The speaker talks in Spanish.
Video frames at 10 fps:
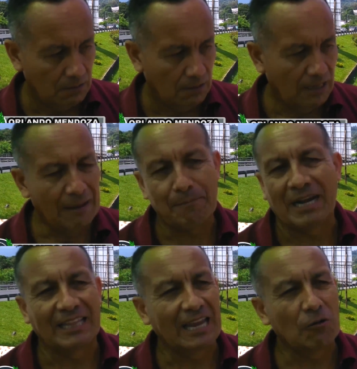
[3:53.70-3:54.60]
Le
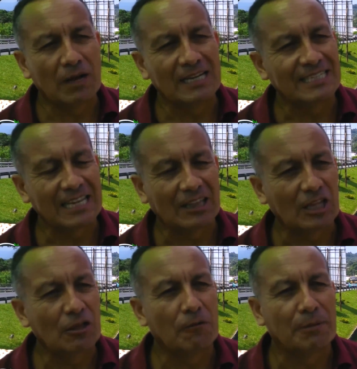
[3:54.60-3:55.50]
perdieron el
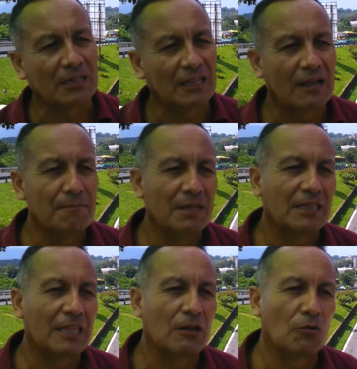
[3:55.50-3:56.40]
sentido
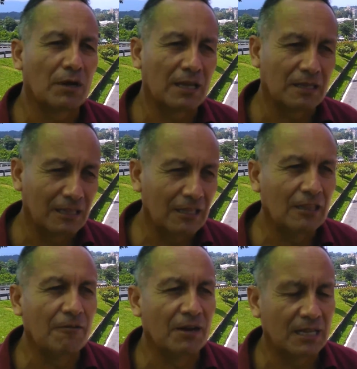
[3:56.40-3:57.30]
prácticamente de lo que sí
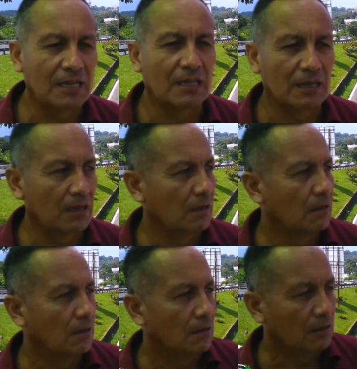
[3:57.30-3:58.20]
debería de
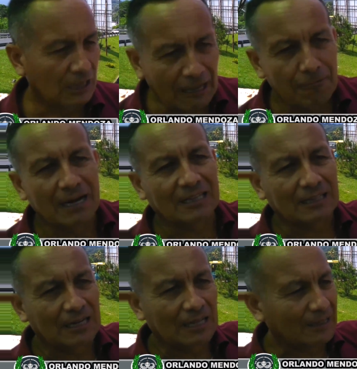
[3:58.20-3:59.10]
de
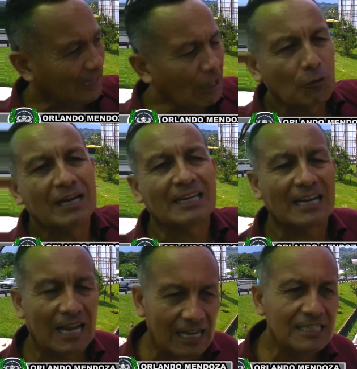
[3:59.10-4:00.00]
verse dado el
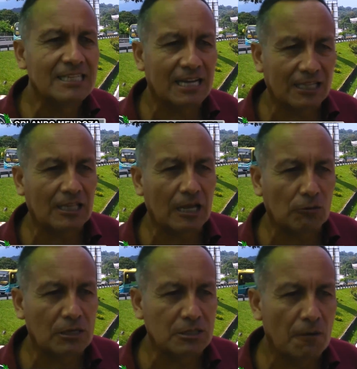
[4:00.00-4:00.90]
realce a esta
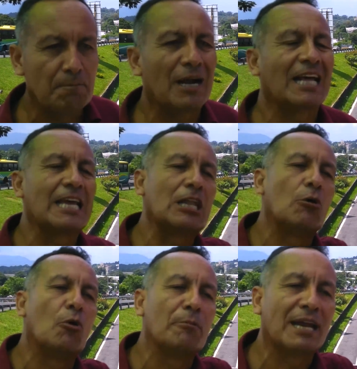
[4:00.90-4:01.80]
situación para ya no
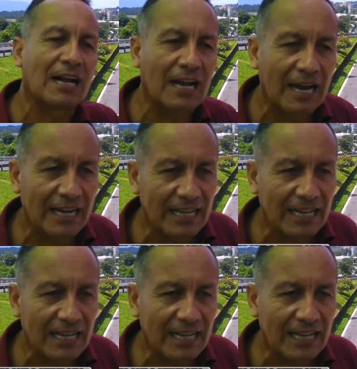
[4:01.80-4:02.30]
volver a caer